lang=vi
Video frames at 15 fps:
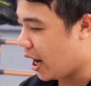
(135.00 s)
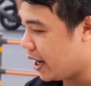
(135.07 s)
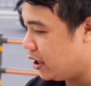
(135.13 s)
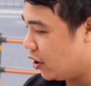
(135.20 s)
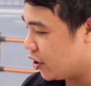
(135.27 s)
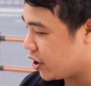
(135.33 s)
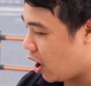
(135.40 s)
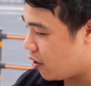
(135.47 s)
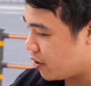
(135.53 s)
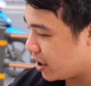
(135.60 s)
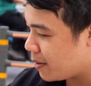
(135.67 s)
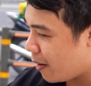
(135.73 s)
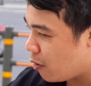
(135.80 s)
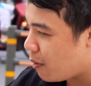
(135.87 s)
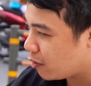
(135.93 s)
thể lựa chọn những
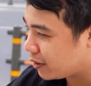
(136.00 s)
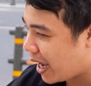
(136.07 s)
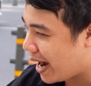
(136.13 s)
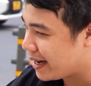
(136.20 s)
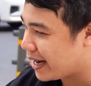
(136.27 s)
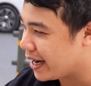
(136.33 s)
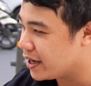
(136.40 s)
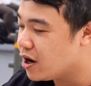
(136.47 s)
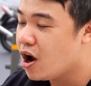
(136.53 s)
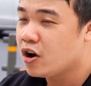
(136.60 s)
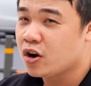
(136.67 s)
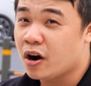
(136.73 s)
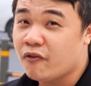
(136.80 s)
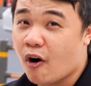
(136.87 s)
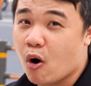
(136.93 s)
cái mẫu bao tay này.
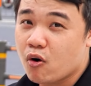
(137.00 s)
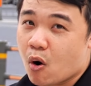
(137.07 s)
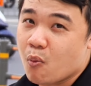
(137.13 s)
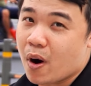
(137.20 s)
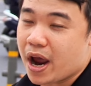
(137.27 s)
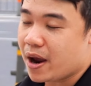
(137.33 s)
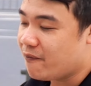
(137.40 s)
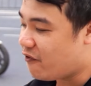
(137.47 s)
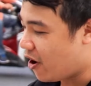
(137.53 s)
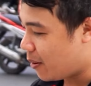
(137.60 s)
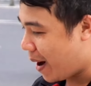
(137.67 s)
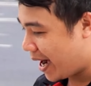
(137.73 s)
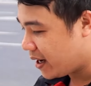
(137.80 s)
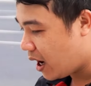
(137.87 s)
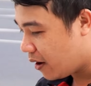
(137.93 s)
Nó vô cùng êm và
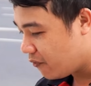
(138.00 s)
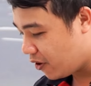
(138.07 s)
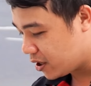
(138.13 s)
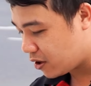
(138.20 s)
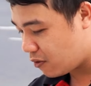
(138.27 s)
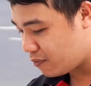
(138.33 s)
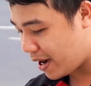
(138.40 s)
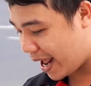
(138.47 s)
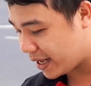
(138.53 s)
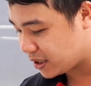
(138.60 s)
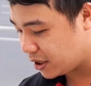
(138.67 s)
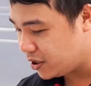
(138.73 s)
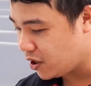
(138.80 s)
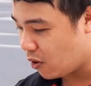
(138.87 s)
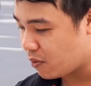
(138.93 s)
bản thân Vinh cũng đang
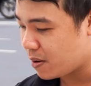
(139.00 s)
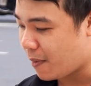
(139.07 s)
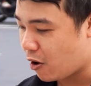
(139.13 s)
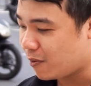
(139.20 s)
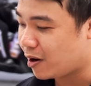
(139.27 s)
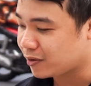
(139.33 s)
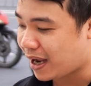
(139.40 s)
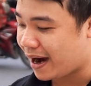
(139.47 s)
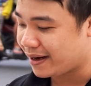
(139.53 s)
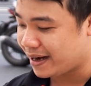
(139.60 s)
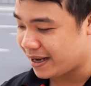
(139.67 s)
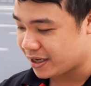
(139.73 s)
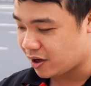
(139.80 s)
sử dụng cái mẫu bao tay này